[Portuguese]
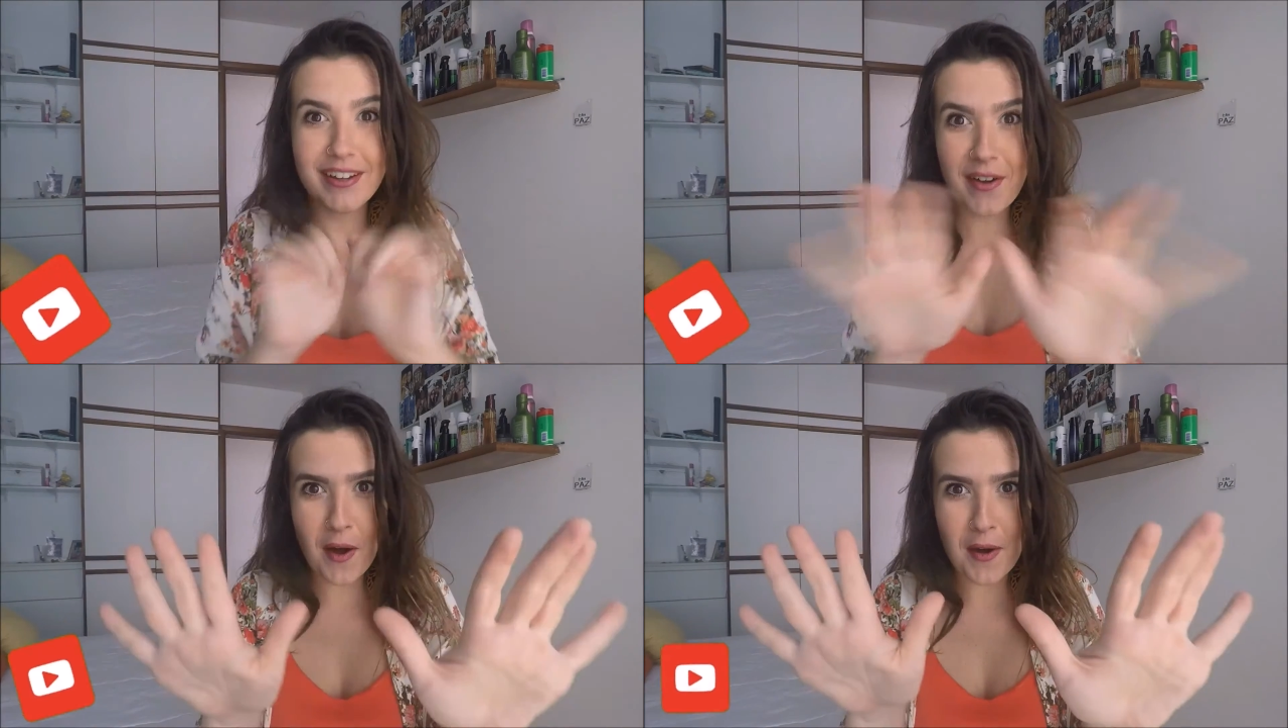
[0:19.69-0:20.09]

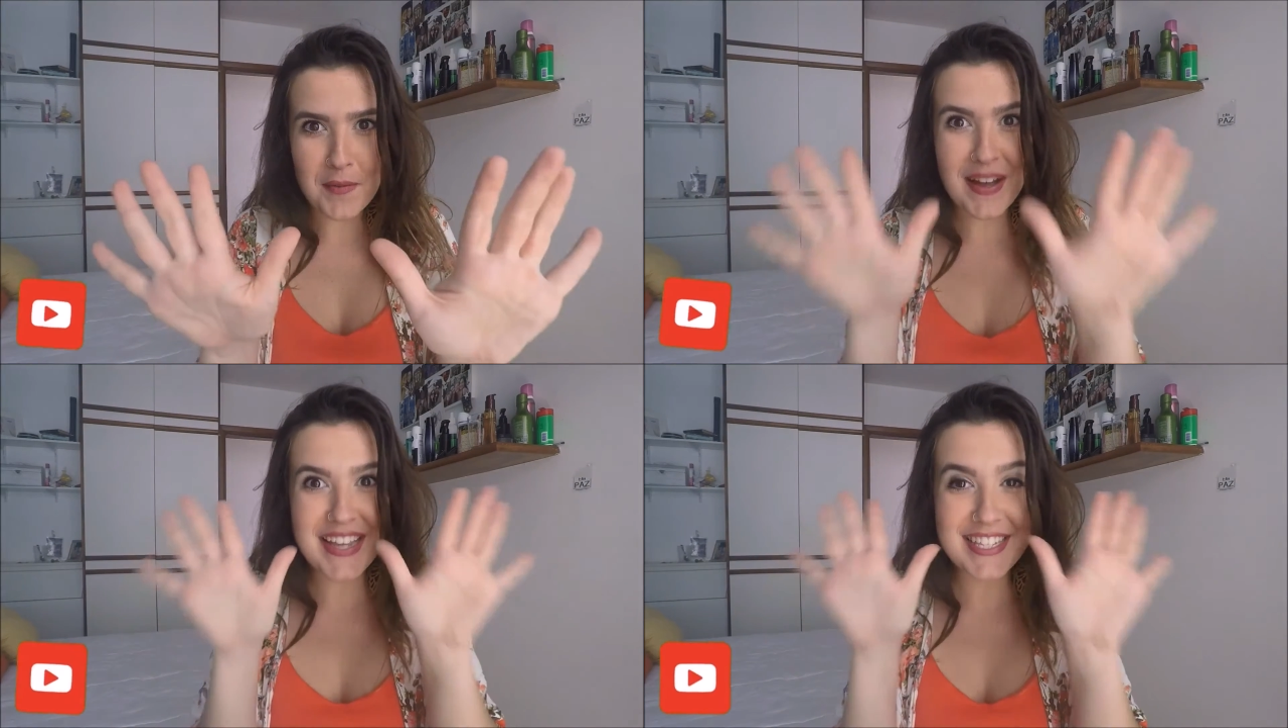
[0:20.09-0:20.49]
Ó,
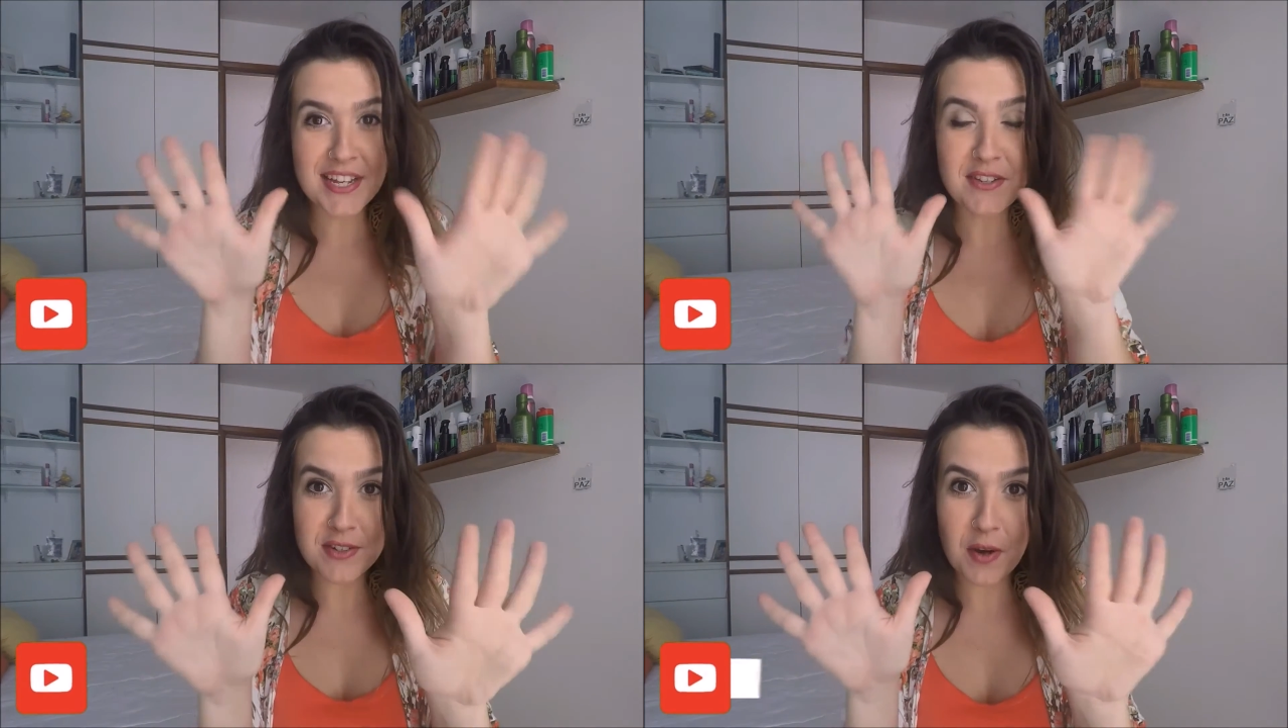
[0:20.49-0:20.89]
oh, mas
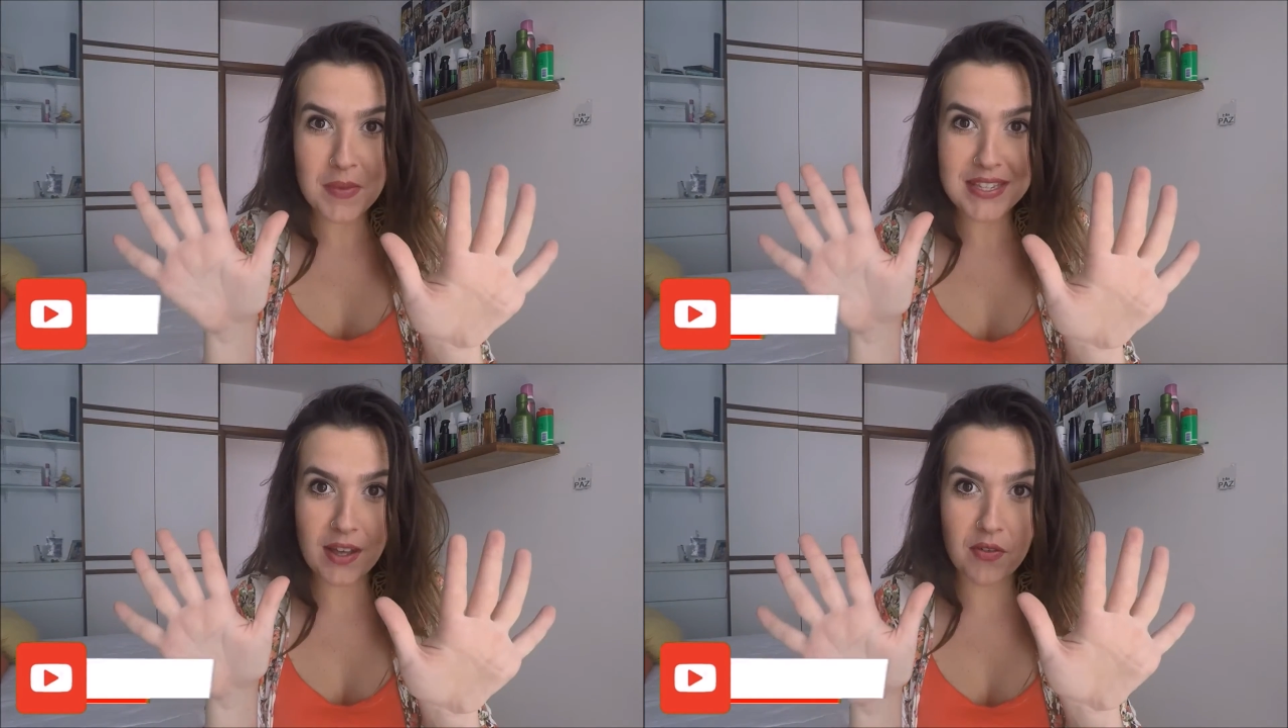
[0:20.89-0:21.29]
antes de
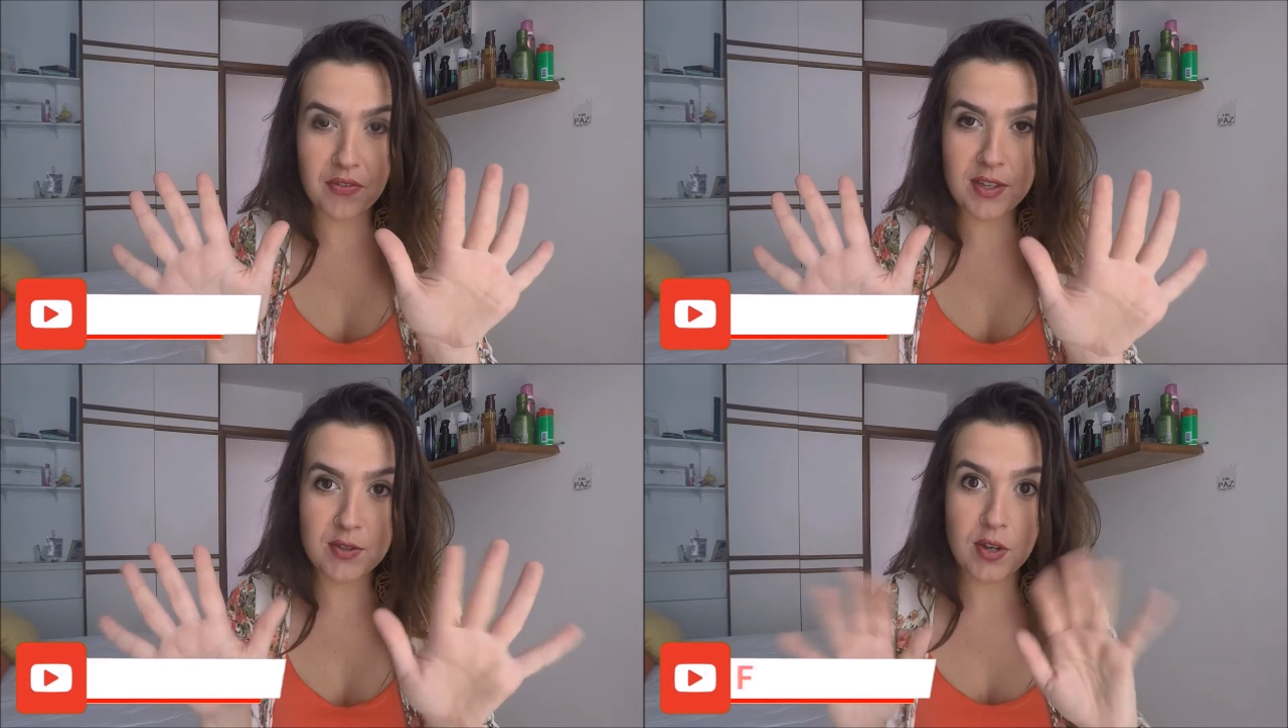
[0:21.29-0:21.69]
começar o
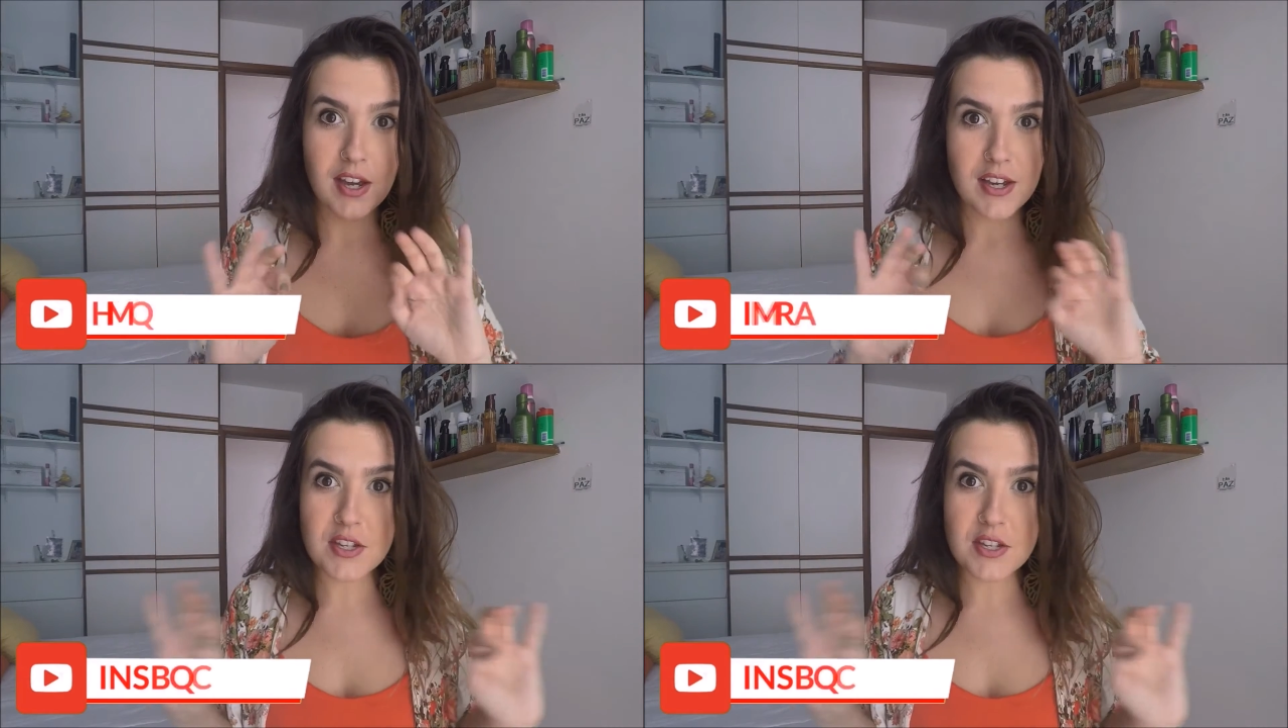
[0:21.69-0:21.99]
vídeo,